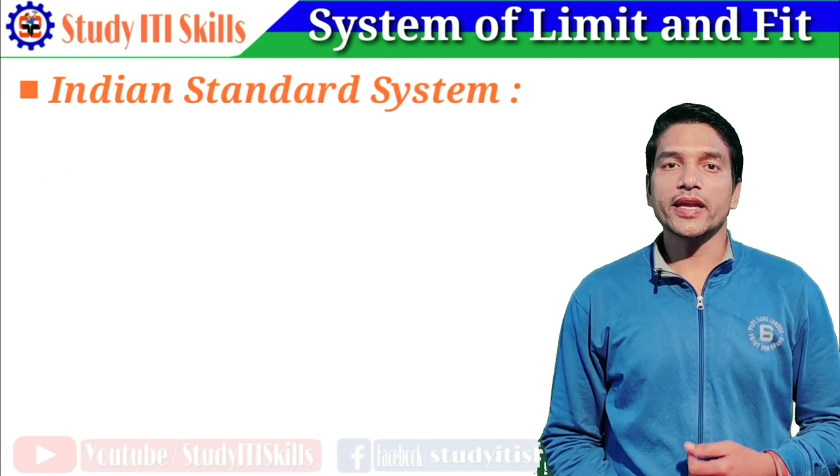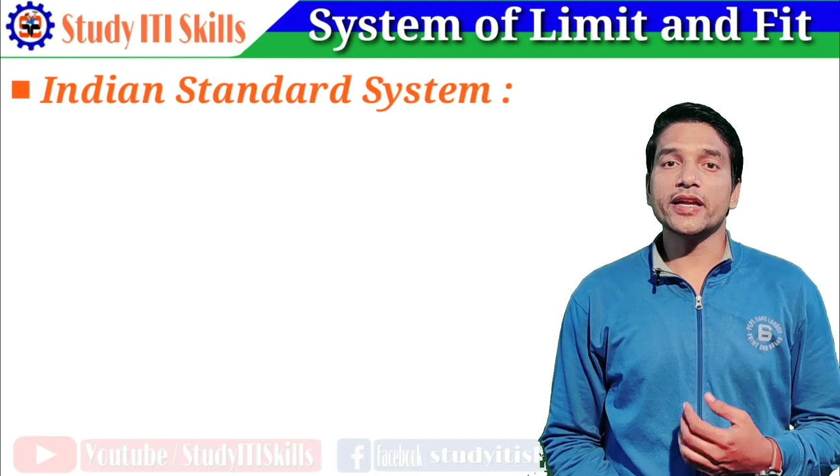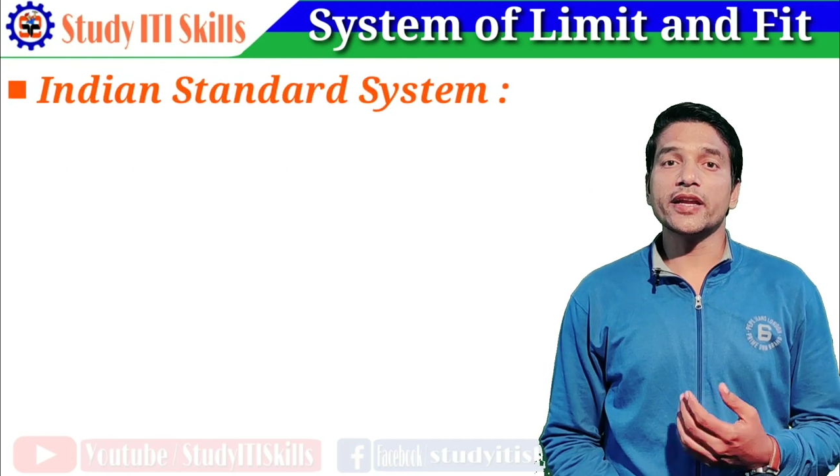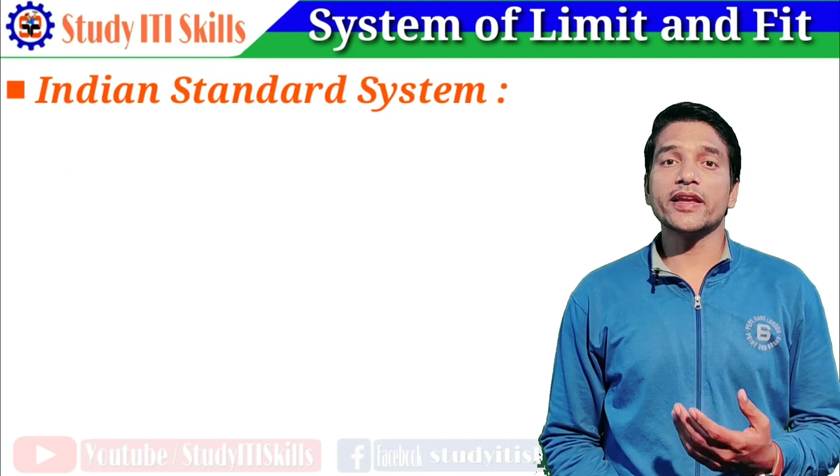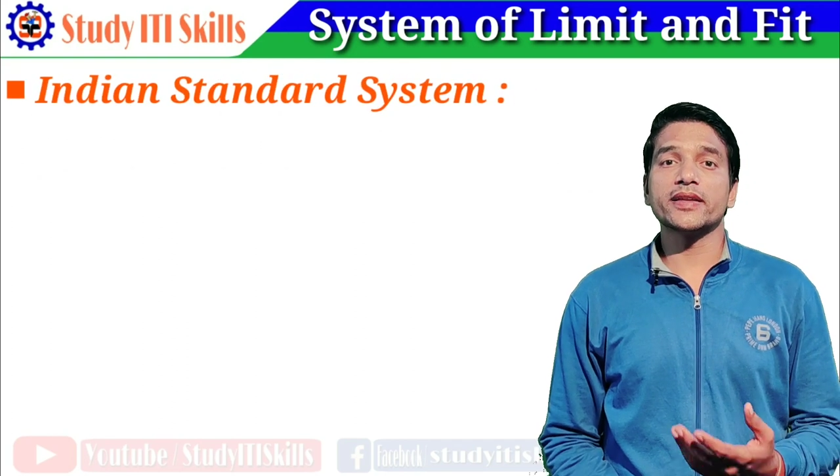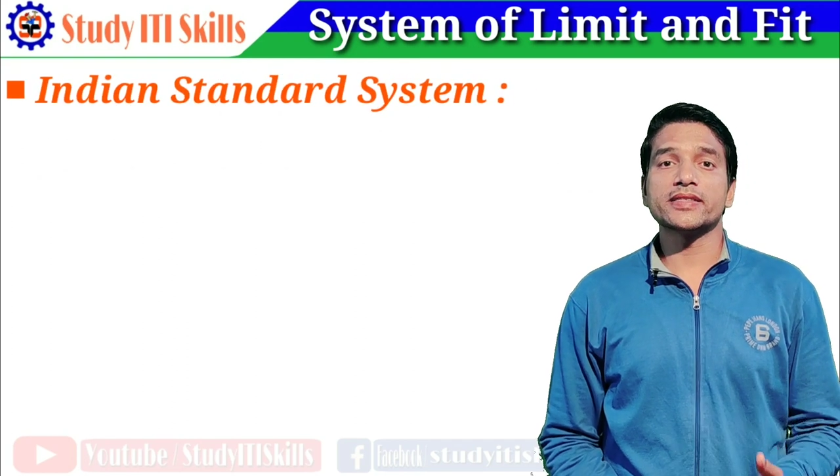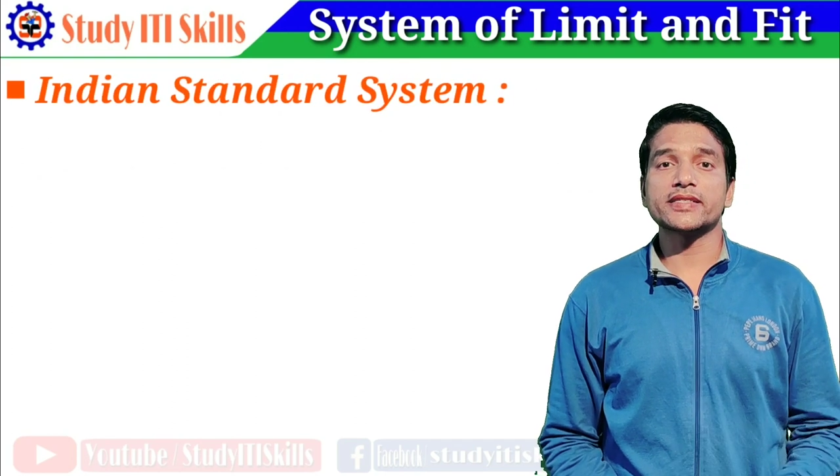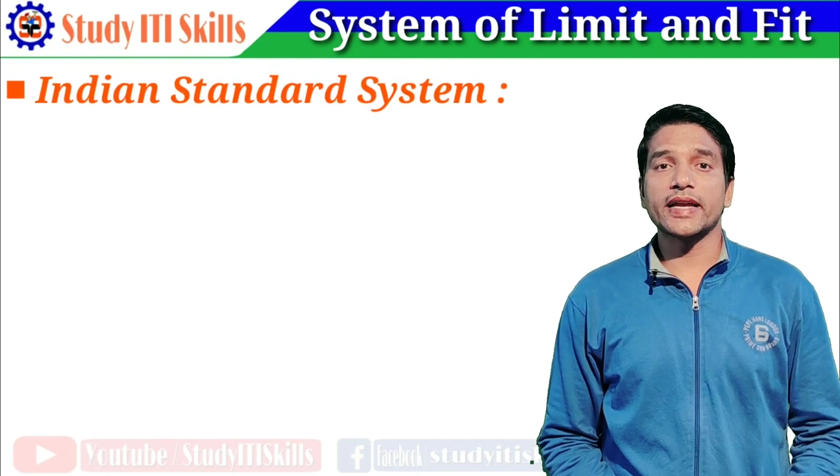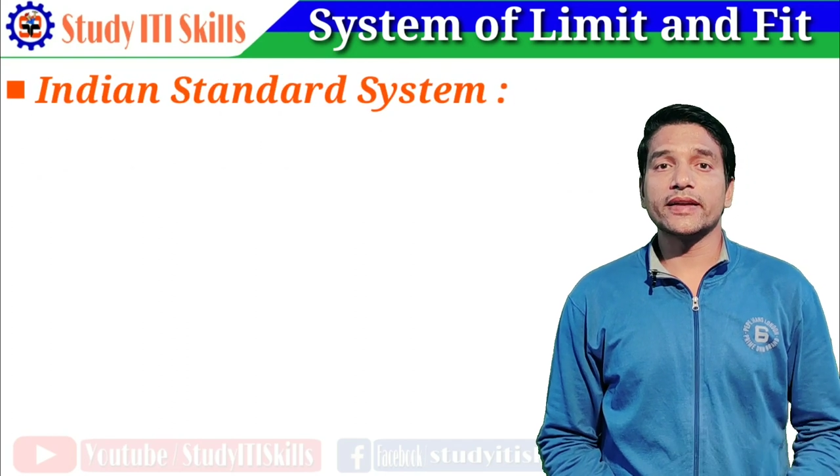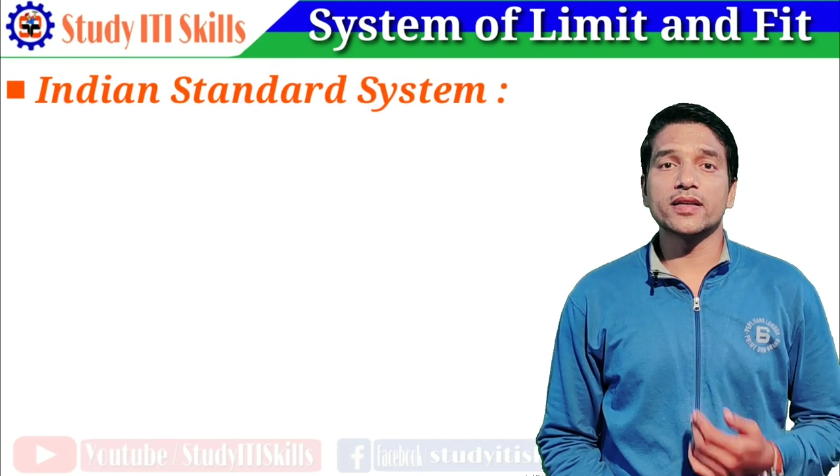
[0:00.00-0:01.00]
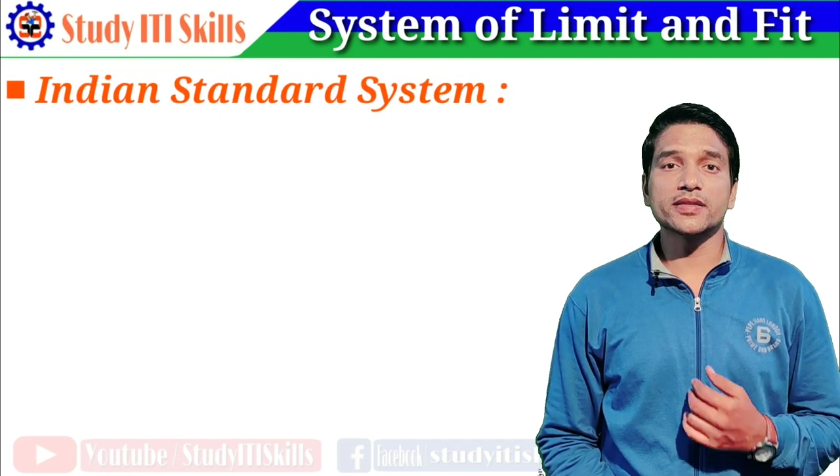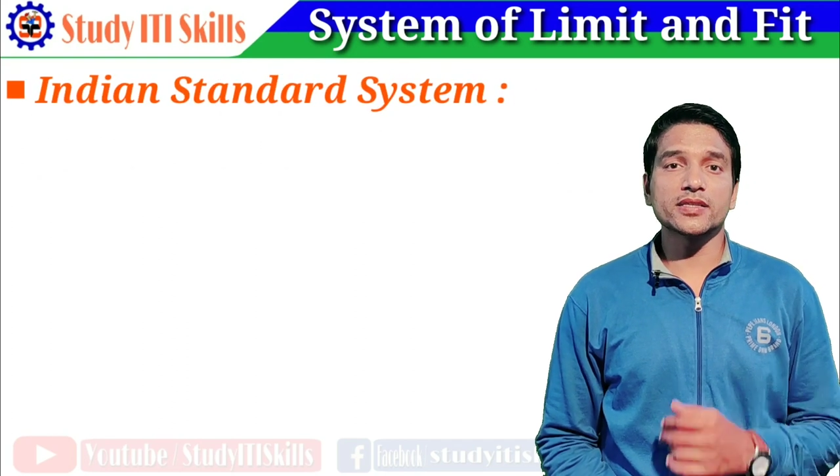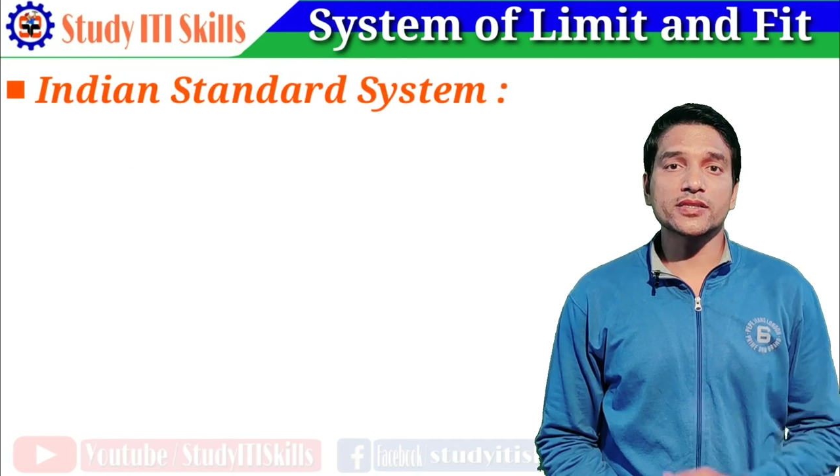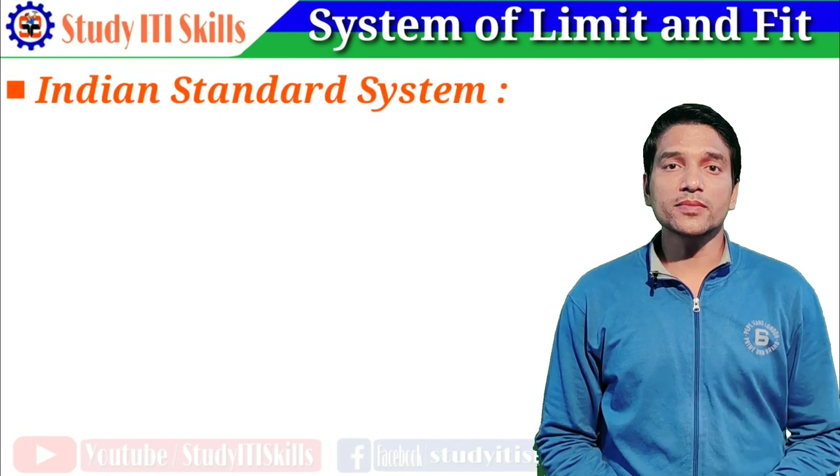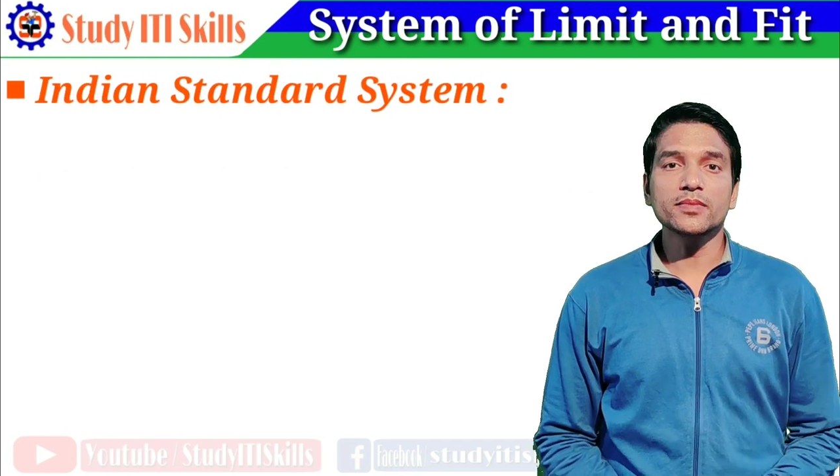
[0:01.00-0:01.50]
इंडियन स्टैंडर्ड
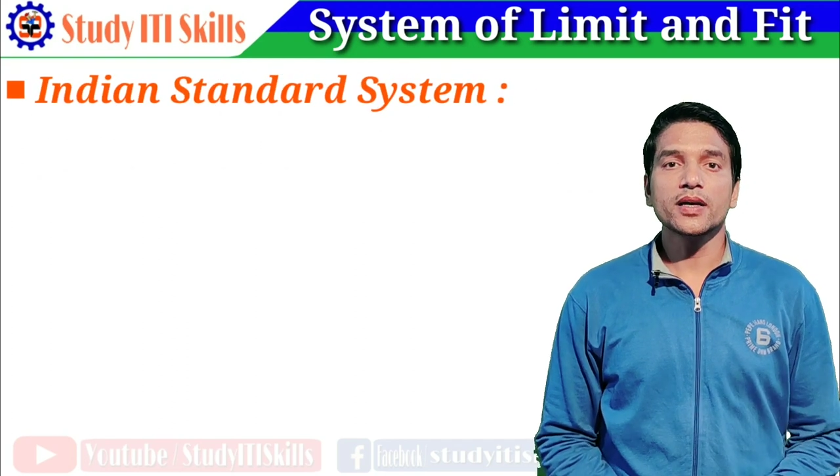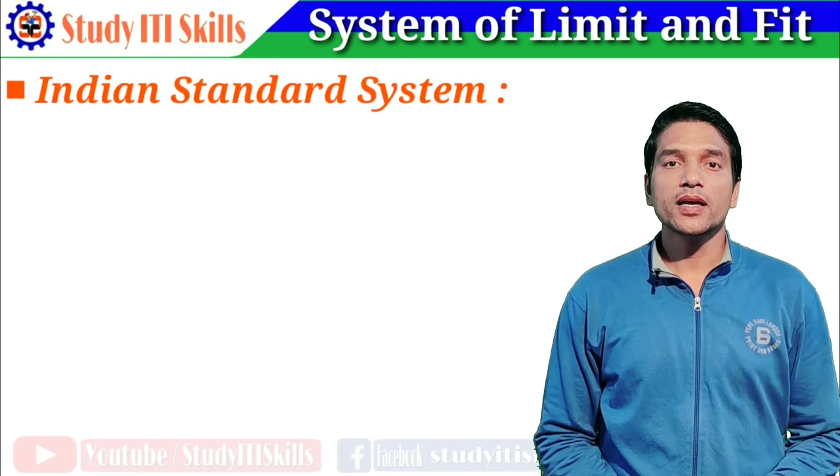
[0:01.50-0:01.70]
सिस्टम